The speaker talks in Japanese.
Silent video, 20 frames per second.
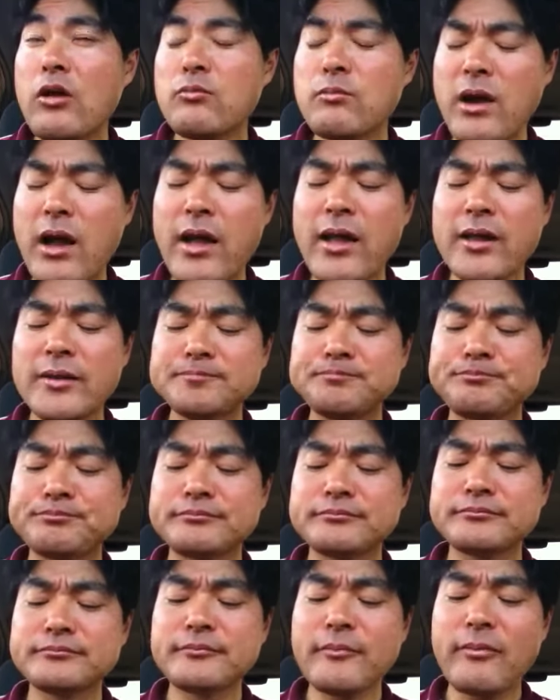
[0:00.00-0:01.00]
まい。
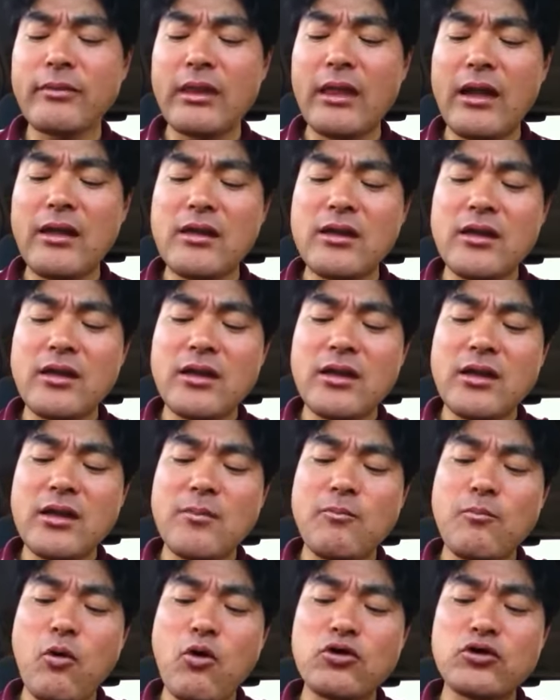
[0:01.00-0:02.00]

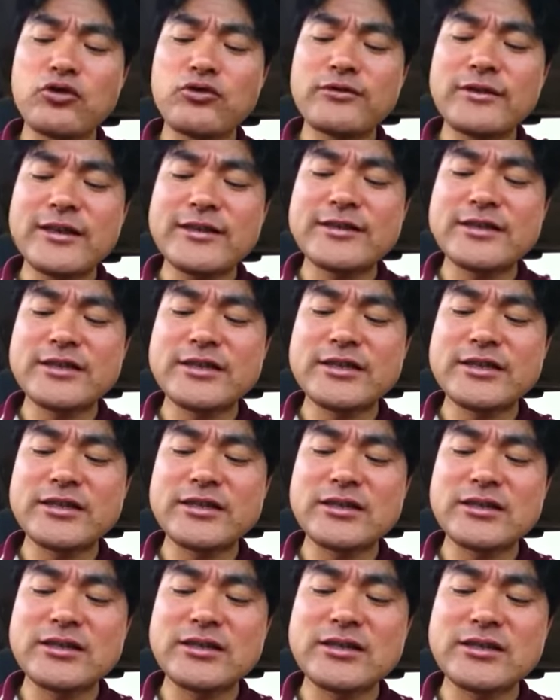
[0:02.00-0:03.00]
文句なし。